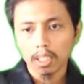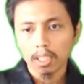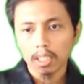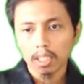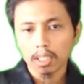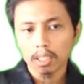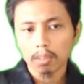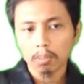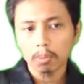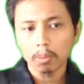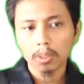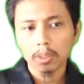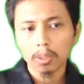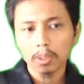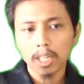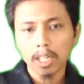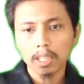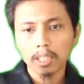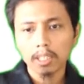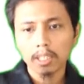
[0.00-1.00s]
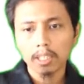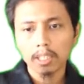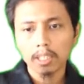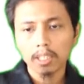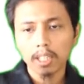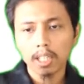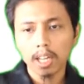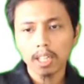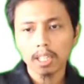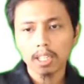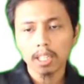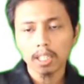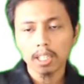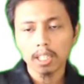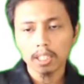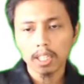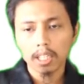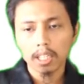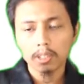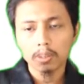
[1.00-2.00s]
Kemudian kita akan
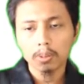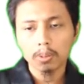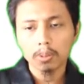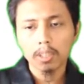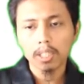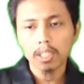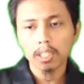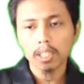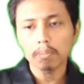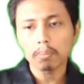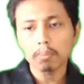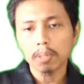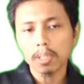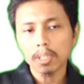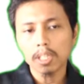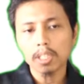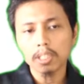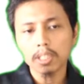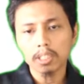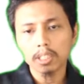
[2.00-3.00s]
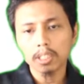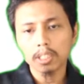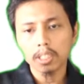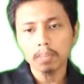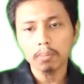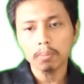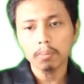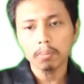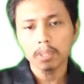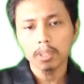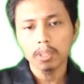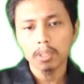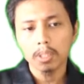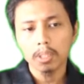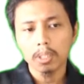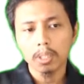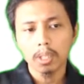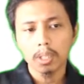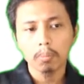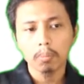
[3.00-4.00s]
kenal juga yang namanya sistem
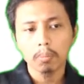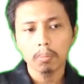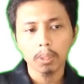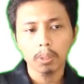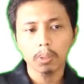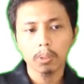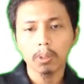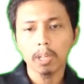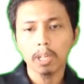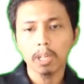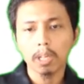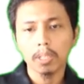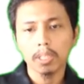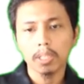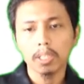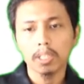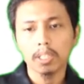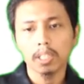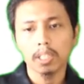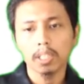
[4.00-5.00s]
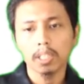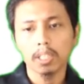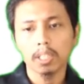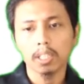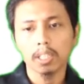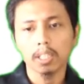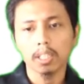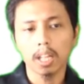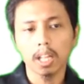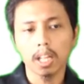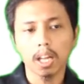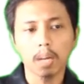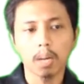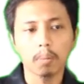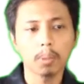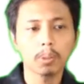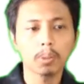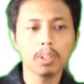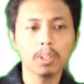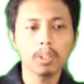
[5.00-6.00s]
Ptolemy. Nah,
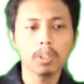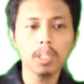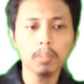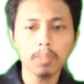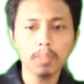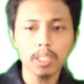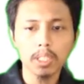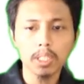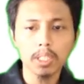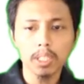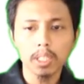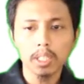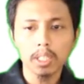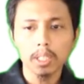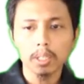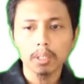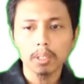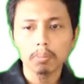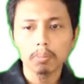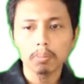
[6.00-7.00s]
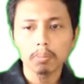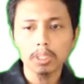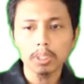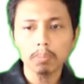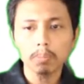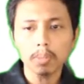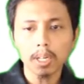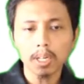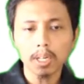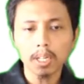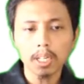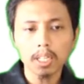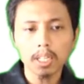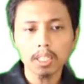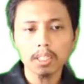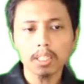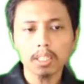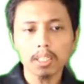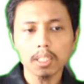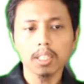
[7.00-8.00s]
Ptolemy
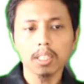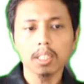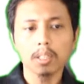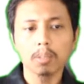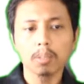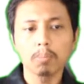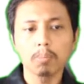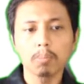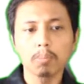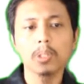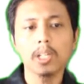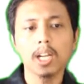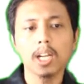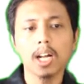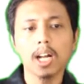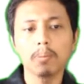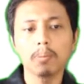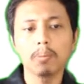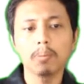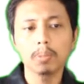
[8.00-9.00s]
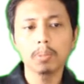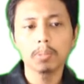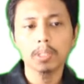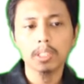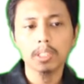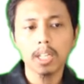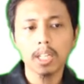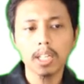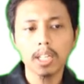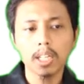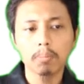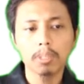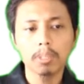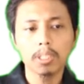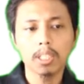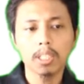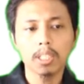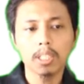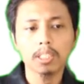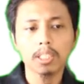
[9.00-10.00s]
menciptakan model alam semesta yang
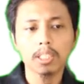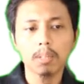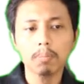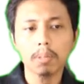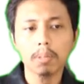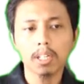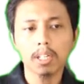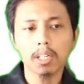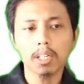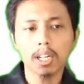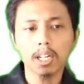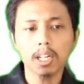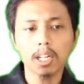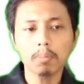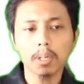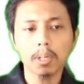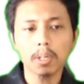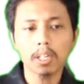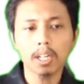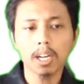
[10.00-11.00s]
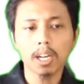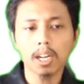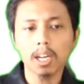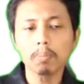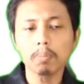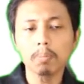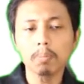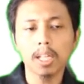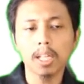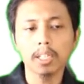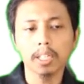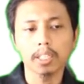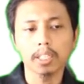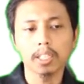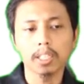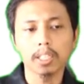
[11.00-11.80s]
menjelaskan pergerakan-pergerakan planet.